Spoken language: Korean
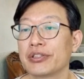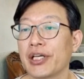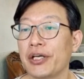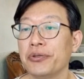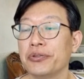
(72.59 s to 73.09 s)

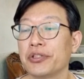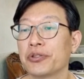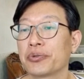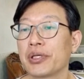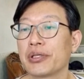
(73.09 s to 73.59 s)

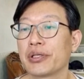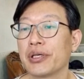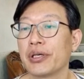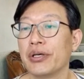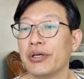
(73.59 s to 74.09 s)
자유의지를 줬다는
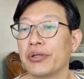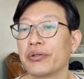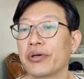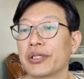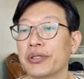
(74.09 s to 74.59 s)
게
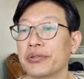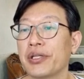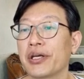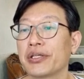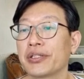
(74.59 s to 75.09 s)
너가
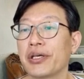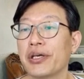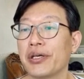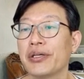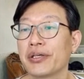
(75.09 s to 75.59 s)
선택해서
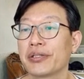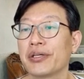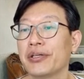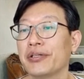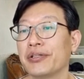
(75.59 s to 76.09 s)
해 이게
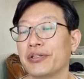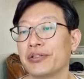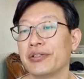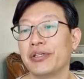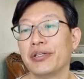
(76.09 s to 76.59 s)

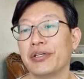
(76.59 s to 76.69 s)
제일